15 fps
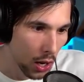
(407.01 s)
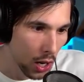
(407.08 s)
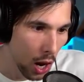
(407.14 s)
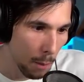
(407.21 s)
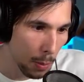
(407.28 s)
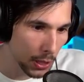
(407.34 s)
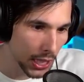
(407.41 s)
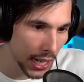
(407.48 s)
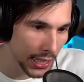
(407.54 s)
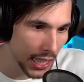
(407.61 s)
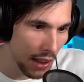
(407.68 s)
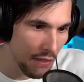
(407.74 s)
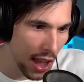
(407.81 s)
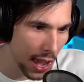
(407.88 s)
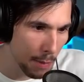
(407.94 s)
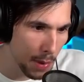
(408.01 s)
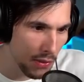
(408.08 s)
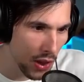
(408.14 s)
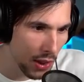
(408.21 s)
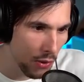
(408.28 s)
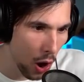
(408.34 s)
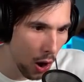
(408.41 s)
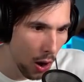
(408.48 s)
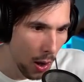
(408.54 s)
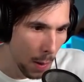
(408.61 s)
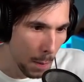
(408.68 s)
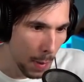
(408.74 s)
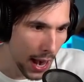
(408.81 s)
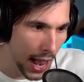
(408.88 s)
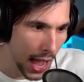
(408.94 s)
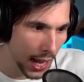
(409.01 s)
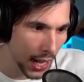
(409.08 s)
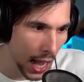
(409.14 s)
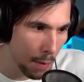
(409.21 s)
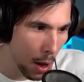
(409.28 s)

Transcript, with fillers: Non potrete avermi vivo, ma neanche